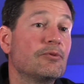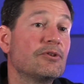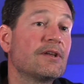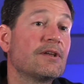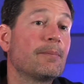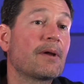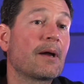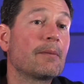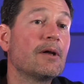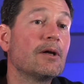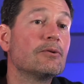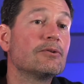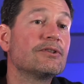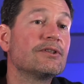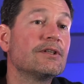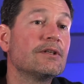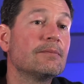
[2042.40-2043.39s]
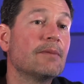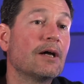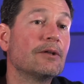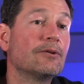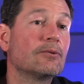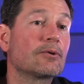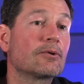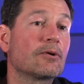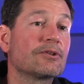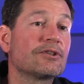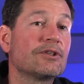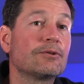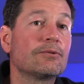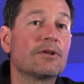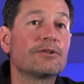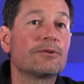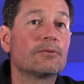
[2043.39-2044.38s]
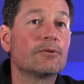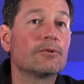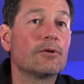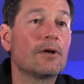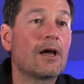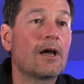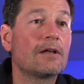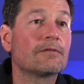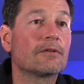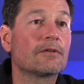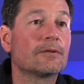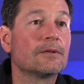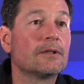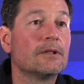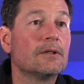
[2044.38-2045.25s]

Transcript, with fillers: puis ça permet aussi, bah, donc, en situation de live,